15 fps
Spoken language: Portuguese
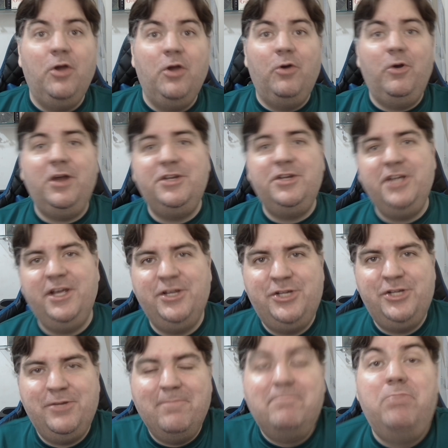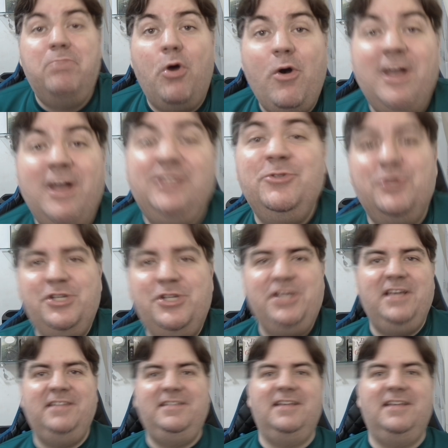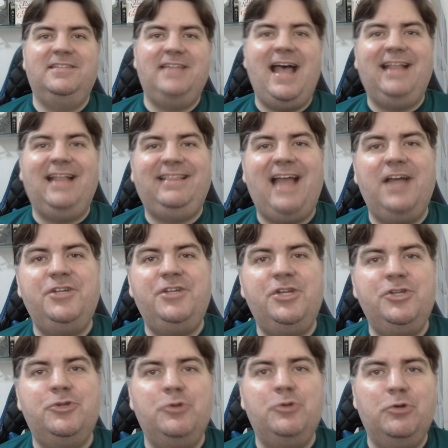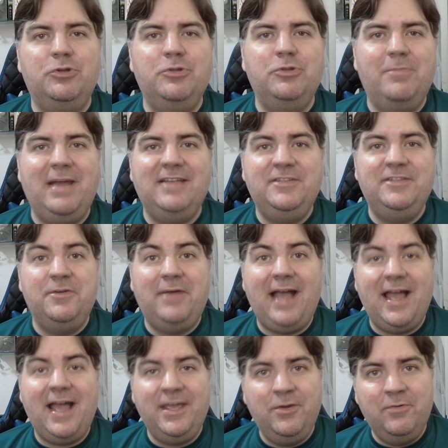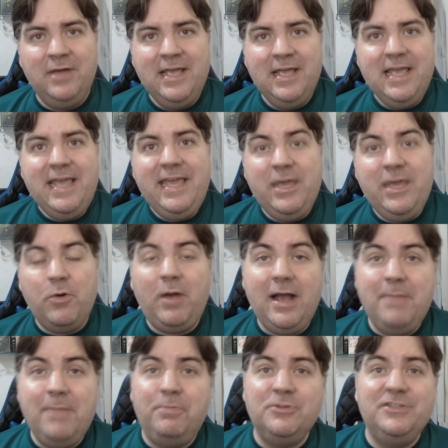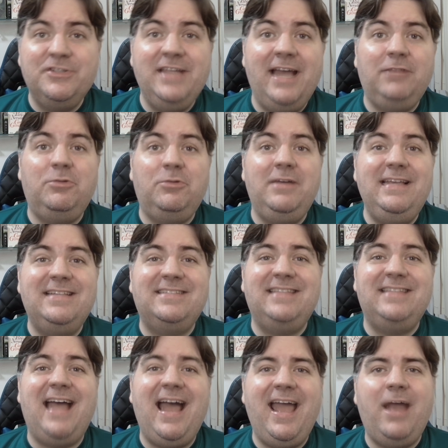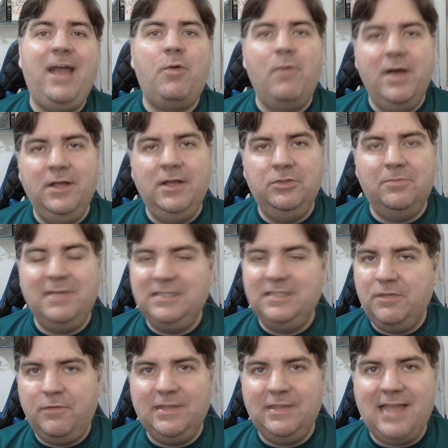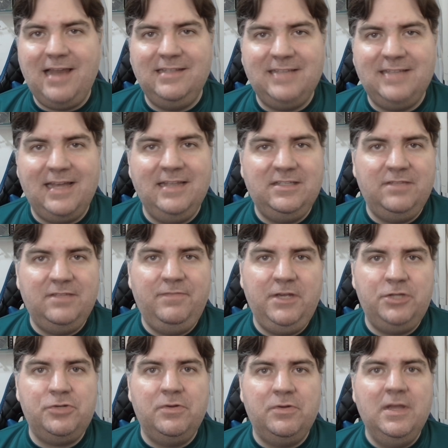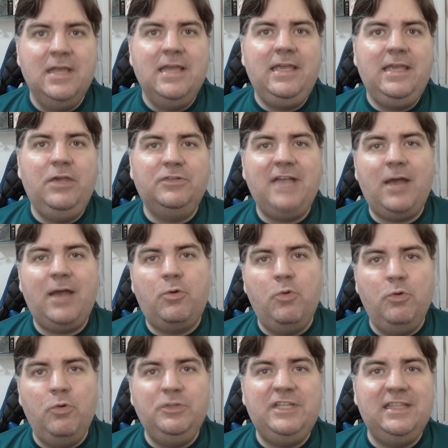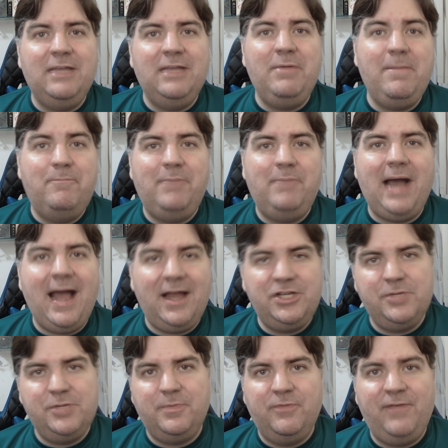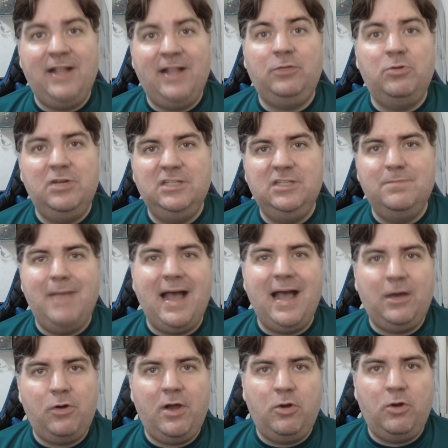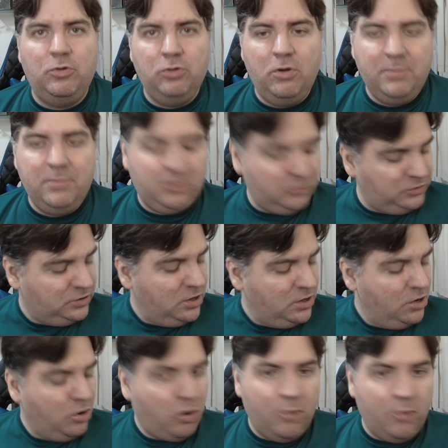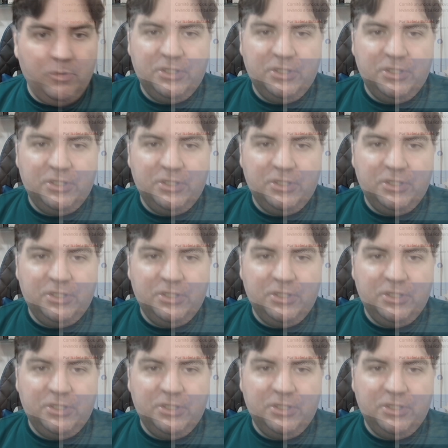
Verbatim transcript: Oi, gente. Boas notícias. A taxa de juros no Brasil caiu e o Campus Neto está recuando, mas eu vou analisar nesse vídeo que os recuos se dão em parte por fatores macroeconômicos, como